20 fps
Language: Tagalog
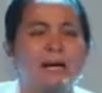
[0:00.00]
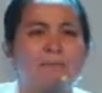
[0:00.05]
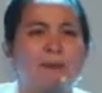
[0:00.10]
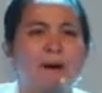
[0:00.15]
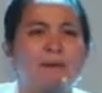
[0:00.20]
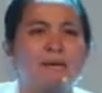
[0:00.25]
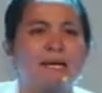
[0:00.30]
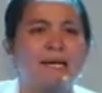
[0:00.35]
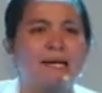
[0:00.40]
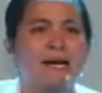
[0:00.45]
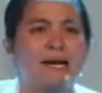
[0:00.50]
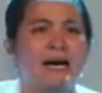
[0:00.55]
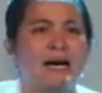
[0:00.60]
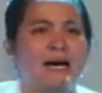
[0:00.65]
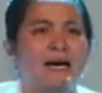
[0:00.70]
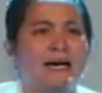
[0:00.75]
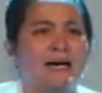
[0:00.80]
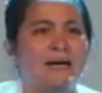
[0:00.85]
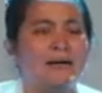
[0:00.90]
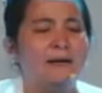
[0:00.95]

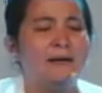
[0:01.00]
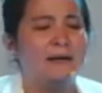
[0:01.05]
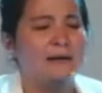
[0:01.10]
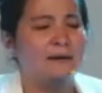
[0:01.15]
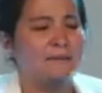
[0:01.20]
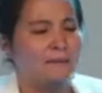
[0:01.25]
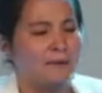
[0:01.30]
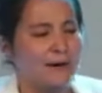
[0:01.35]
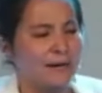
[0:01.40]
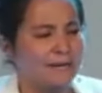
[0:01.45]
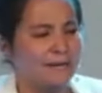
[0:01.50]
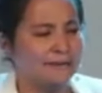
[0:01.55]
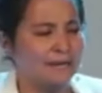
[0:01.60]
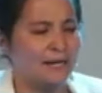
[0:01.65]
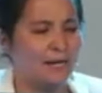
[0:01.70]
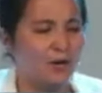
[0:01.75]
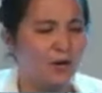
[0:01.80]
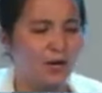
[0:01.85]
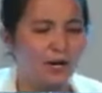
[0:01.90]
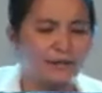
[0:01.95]
pamilya. Praise the
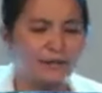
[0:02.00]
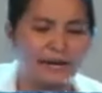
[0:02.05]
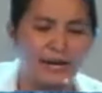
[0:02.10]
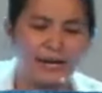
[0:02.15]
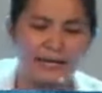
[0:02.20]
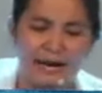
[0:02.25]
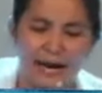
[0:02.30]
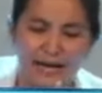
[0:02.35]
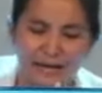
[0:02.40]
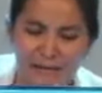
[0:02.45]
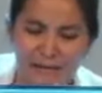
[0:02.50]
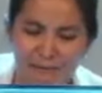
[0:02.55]
Lord. Kay gani